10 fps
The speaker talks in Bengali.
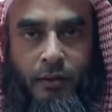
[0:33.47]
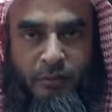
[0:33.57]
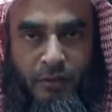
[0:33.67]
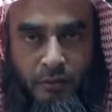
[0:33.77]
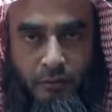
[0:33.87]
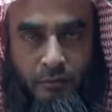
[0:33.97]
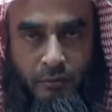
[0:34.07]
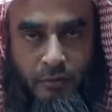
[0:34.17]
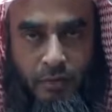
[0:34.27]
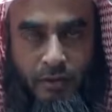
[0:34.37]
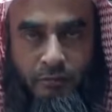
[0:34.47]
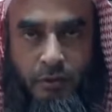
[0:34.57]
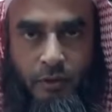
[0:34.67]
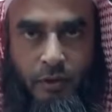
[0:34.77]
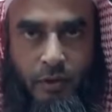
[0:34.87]
আমার
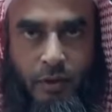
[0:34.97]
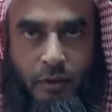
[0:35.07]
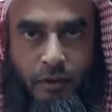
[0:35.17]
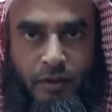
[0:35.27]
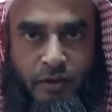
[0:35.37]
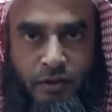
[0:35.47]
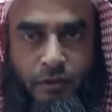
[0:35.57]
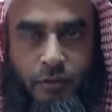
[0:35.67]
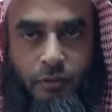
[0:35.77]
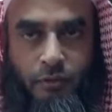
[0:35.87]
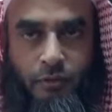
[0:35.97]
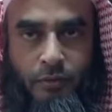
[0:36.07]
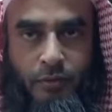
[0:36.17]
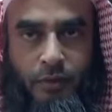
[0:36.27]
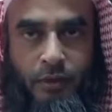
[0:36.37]
আলহামদুলিল্লাহ নিজস্ব
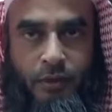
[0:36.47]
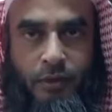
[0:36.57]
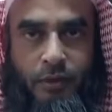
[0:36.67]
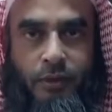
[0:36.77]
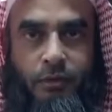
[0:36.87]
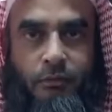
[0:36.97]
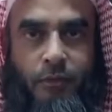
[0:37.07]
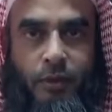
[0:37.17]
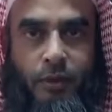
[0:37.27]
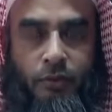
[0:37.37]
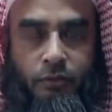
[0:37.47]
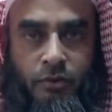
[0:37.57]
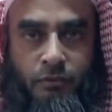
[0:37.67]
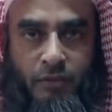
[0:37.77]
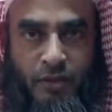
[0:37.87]
একটি
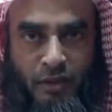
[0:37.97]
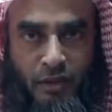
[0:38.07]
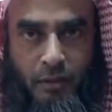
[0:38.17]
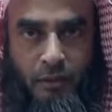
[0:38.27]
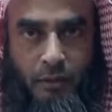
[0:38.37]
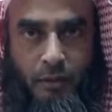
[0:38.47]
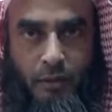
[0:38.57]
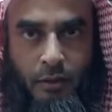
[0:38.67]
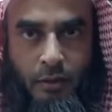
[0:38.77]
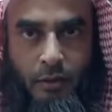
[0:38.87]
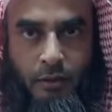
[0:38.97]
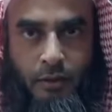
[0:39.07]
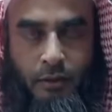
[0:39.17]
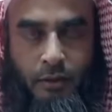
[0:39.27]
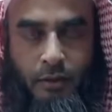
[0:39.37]
ইউটিউব চ্যানেল
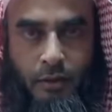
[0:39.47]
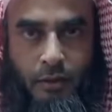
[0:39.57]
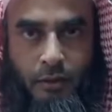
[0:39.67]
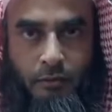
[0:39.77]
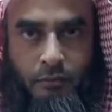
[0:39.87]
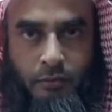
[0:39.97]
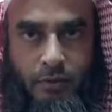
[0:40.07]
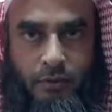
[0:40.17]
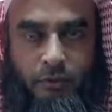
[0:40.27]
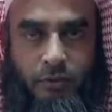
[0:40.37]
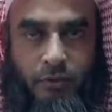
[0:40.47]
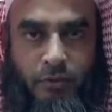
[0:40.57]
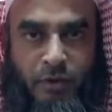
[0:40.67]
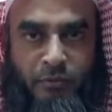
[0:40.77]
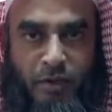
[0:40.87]
যেটা শেখ
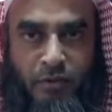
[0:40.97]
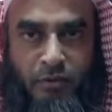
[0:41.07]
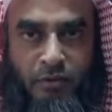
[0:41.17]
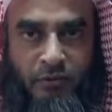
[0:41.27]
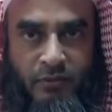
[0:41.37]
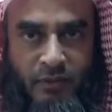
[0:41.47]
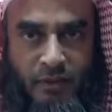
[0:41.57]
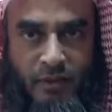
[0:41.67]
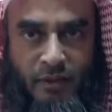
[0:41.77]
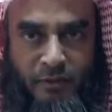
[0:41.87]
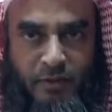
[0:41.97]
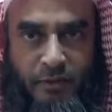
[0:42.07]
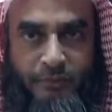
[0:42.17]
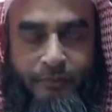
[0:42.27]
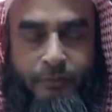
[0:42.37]
মতিউর রহমান অফিসিয়াল নামে